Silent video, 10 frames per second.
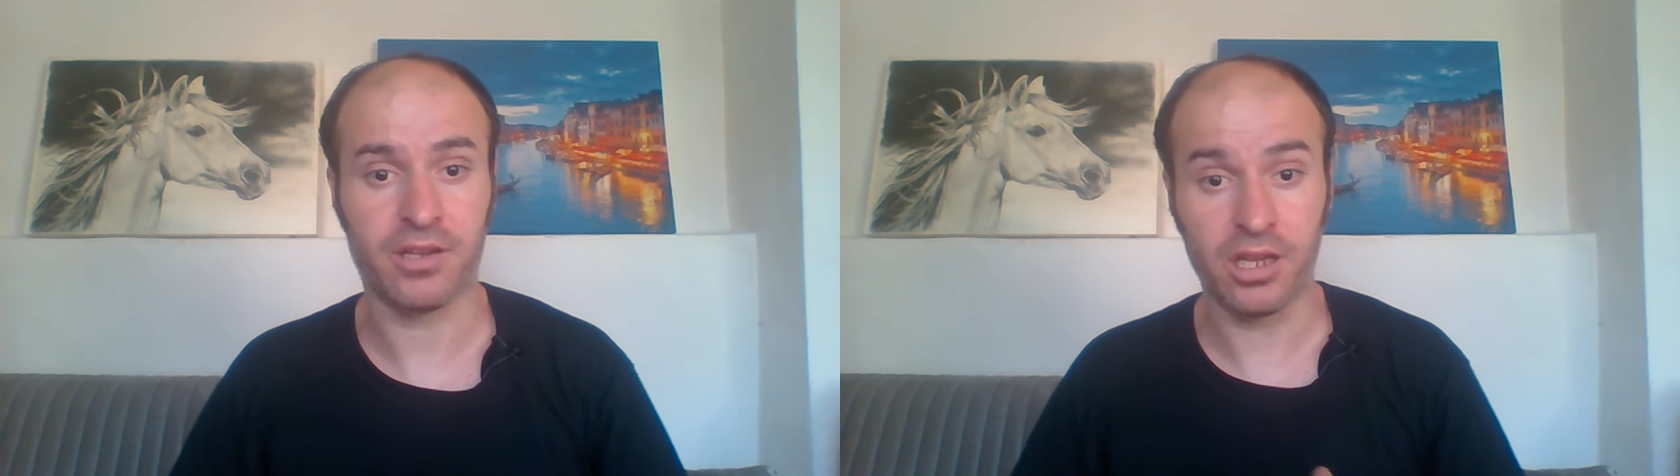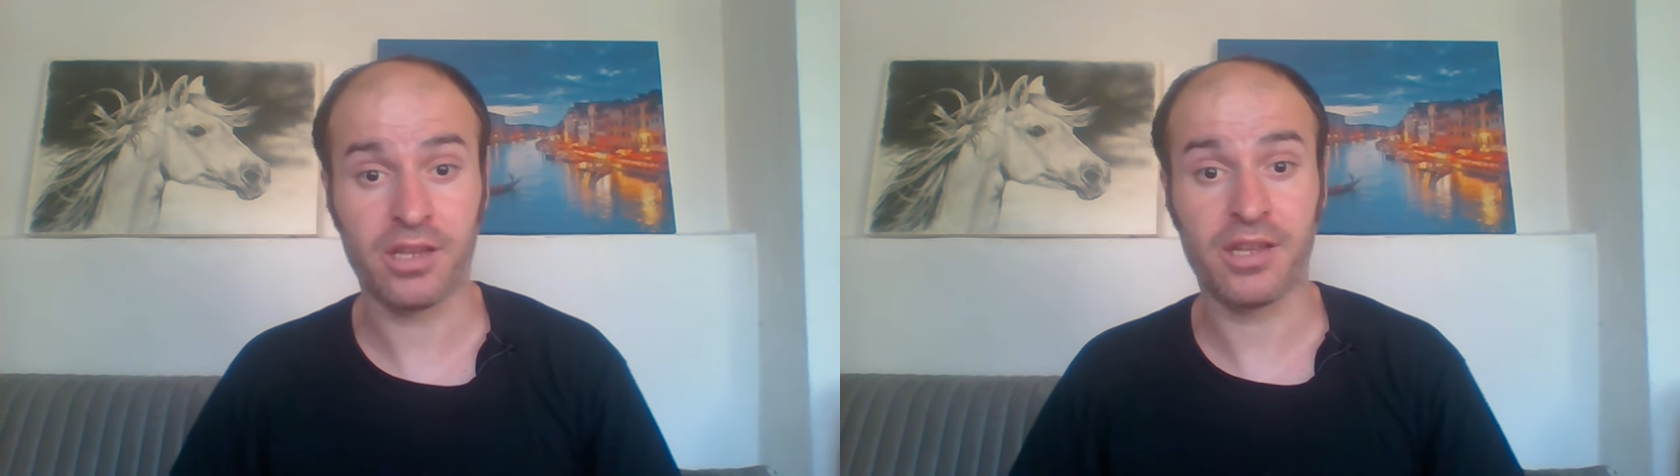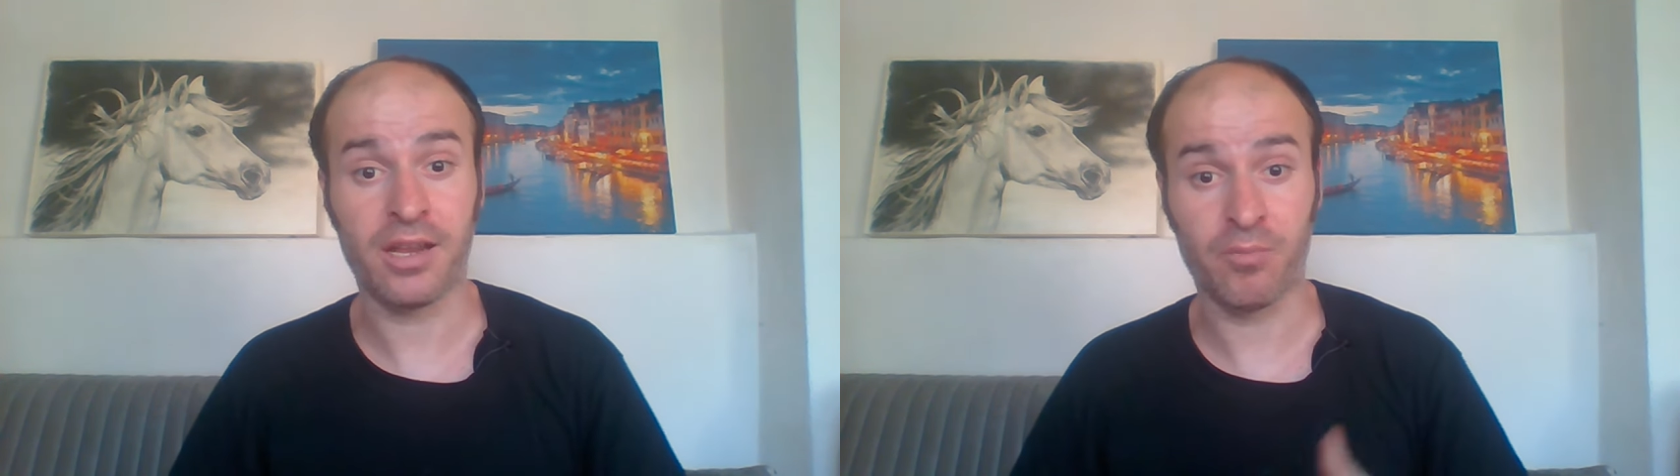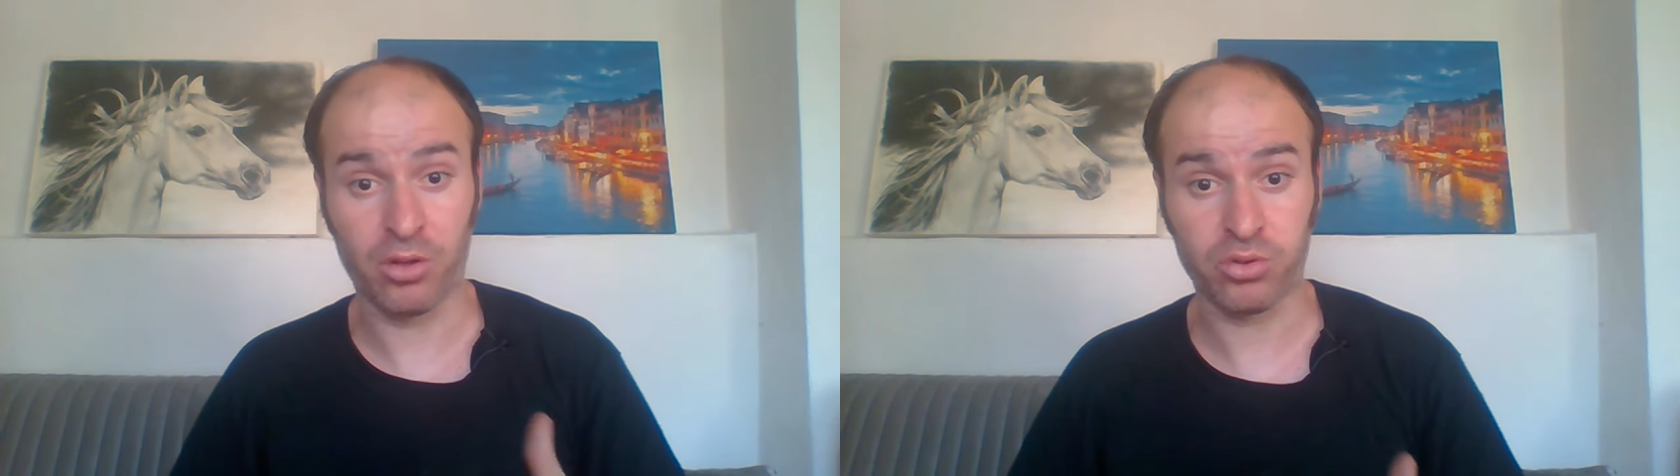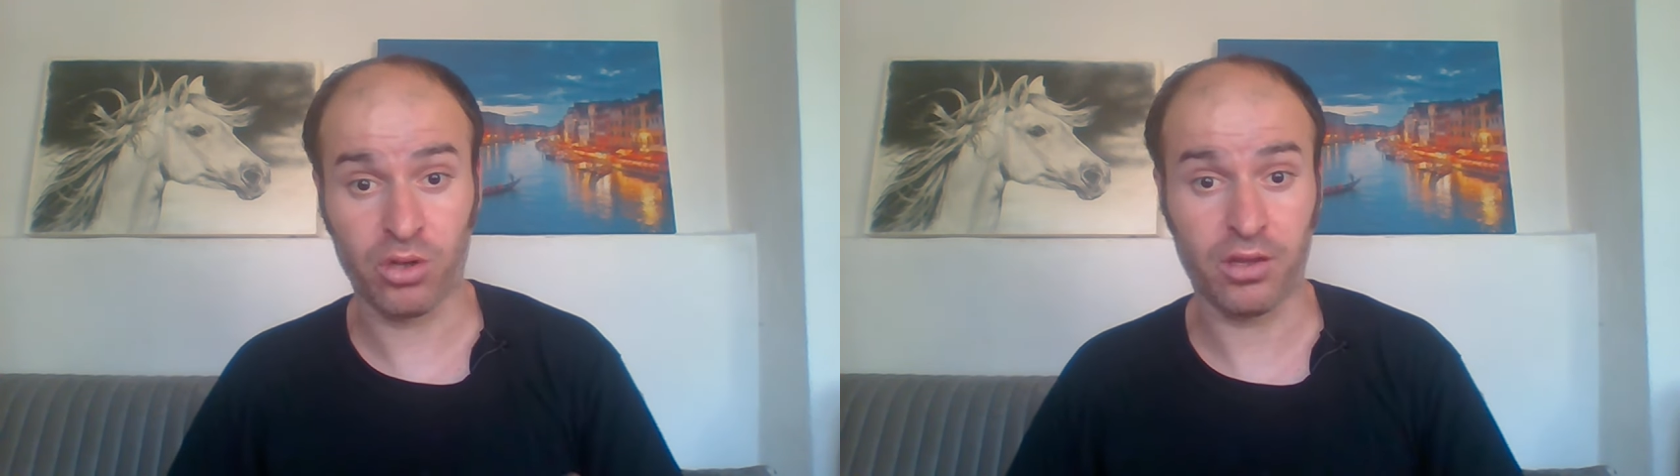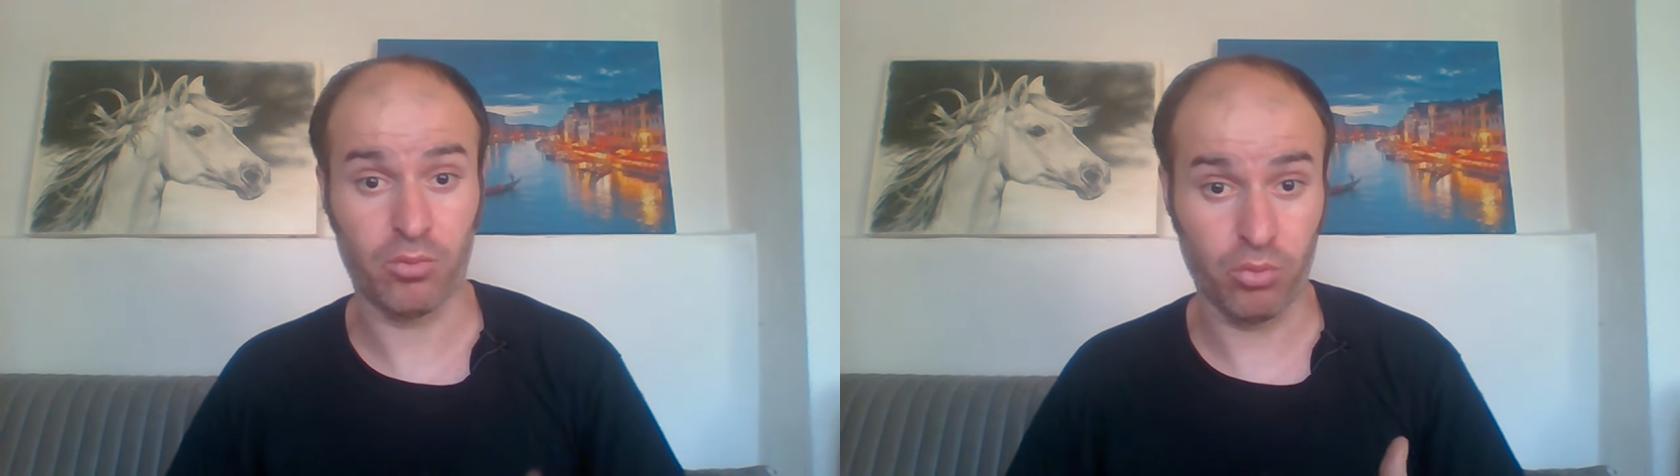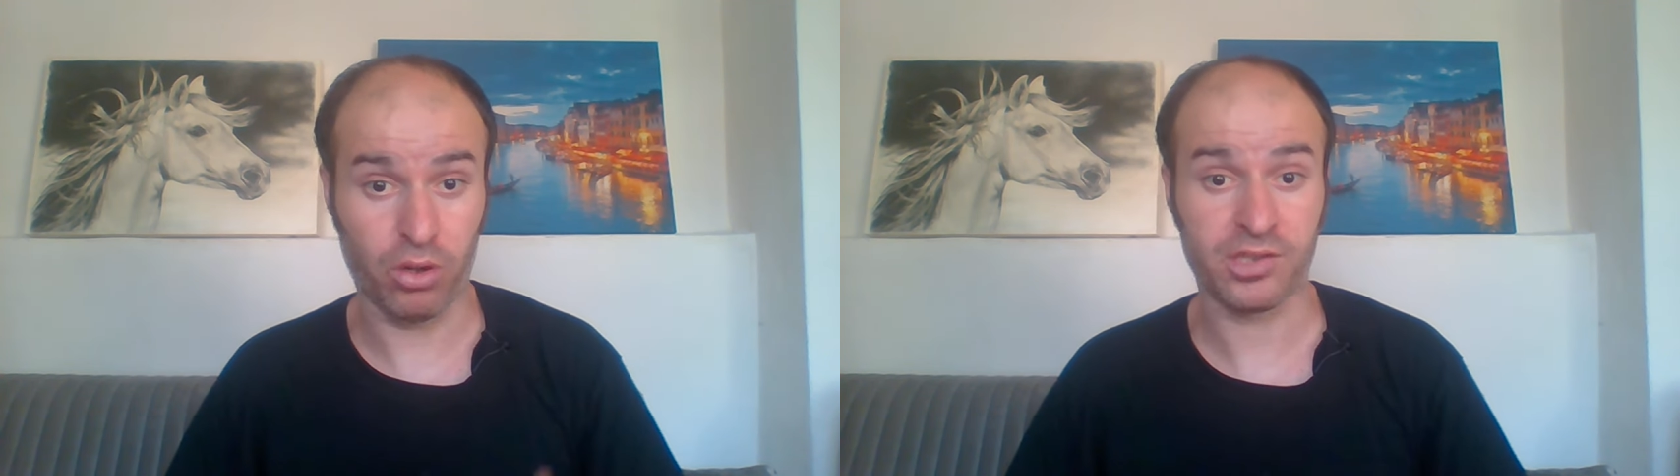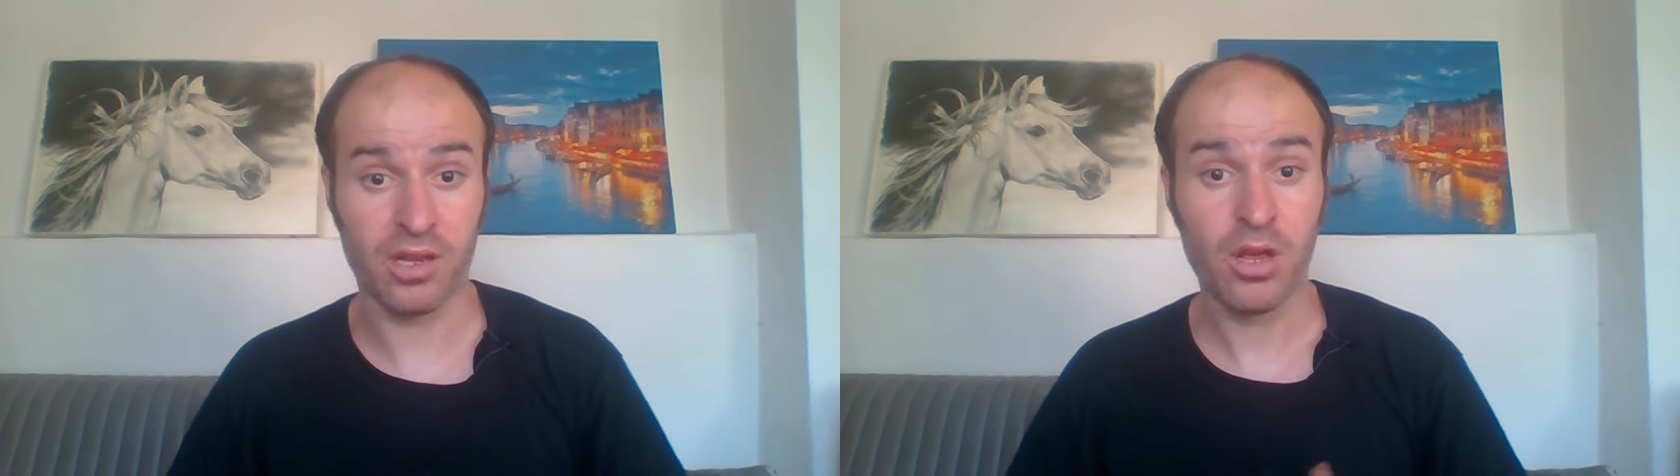İlk gelen Batuhan'la bu
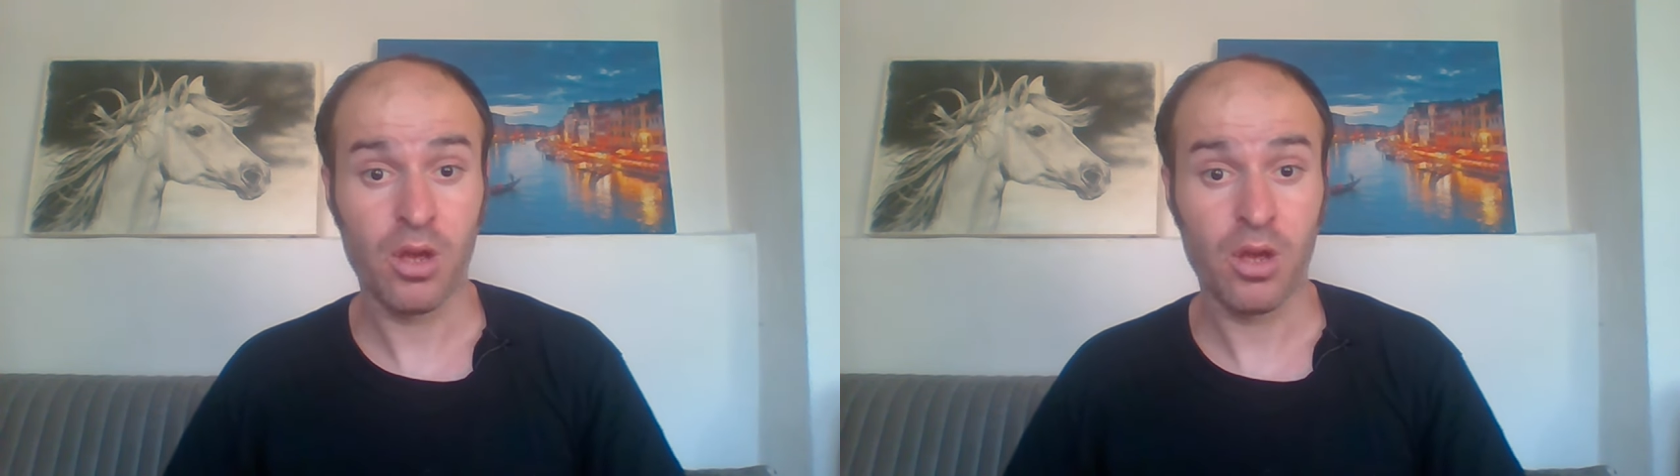arası,